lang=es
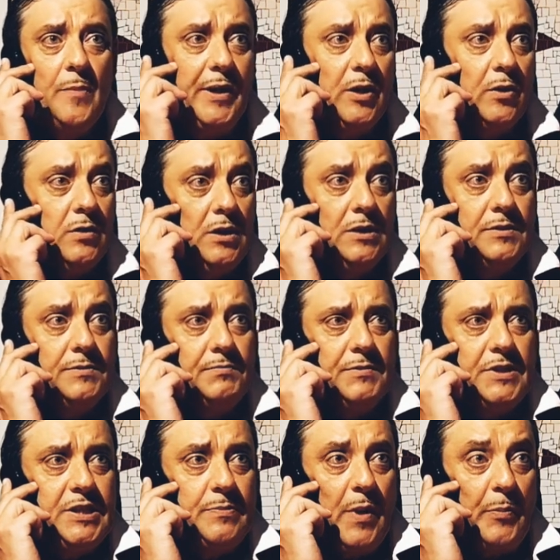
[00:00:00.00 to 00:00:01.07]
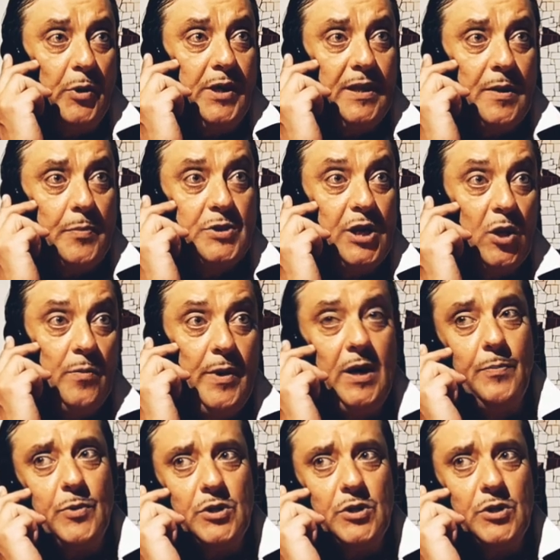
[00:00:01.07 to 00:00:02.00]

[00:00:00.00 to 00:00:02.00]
pero eh, si me ponía después de comer,